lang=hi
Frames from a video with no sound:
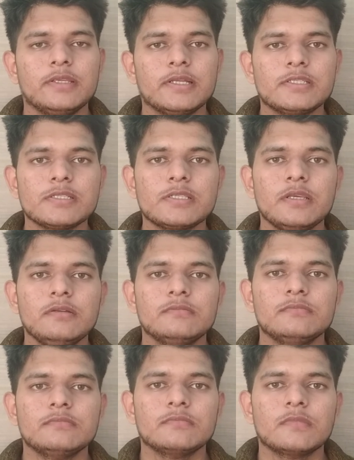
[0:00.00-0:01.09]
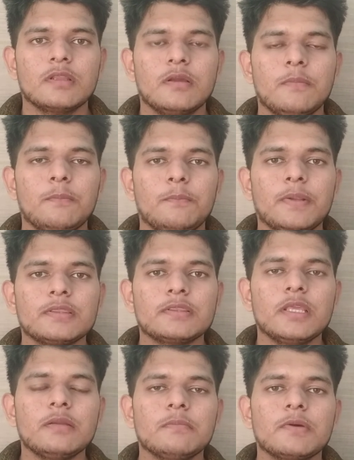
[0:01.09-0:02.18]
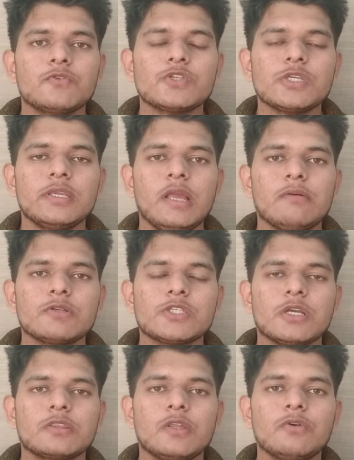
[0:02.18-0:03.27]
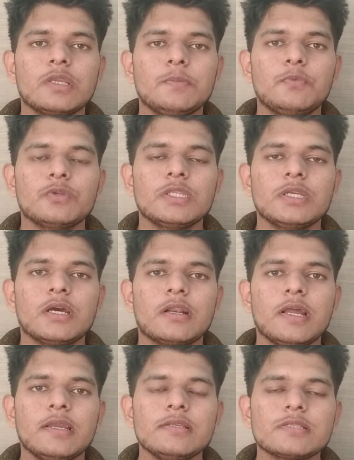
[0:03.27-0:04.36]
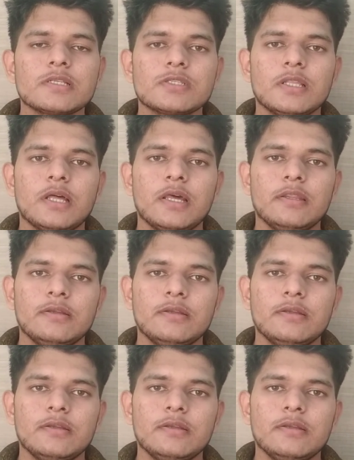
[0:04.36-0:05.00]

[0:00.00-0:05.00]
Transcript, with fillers: यज्ञ से प्रत्येक मनुष्य की आवश्यकताओं की पूर्ति करना ही सच्चा दान